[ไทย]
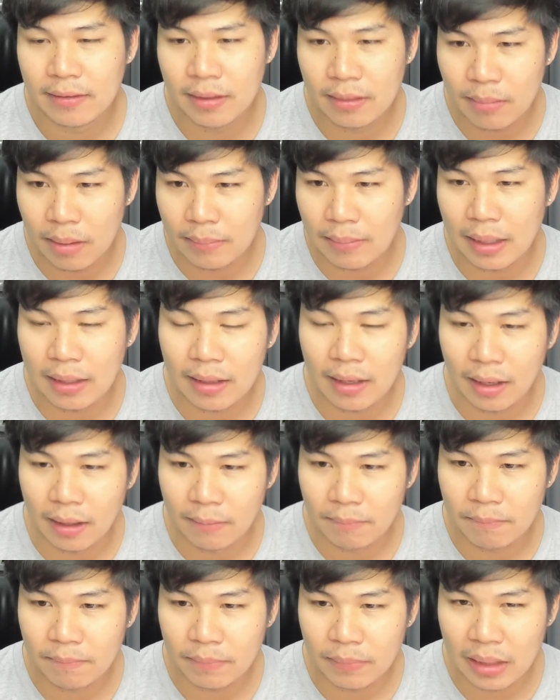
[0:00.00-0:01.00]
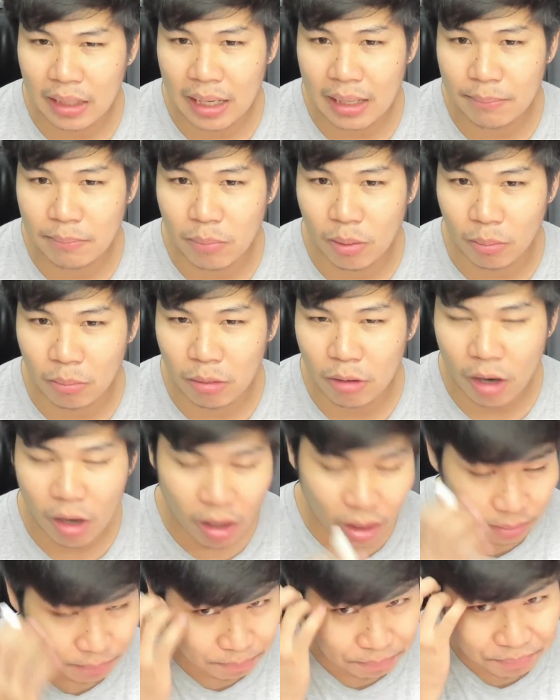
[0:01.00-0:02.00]
ซึ่งแบบนั้นน่ะนะครับผม
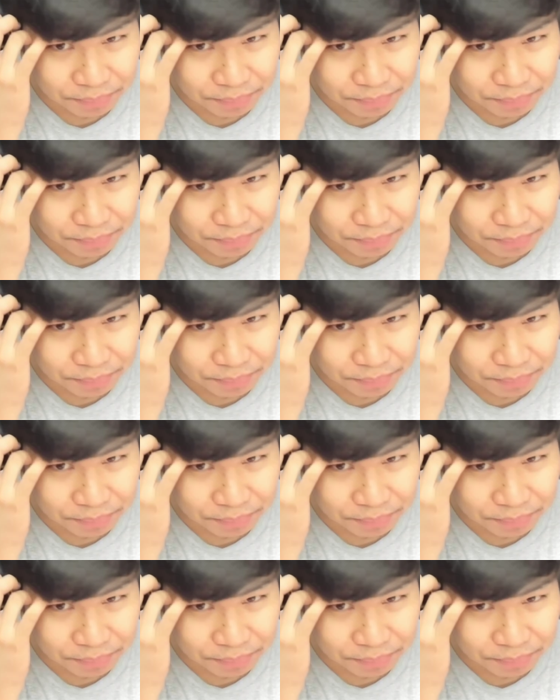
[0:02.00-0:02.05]
ก็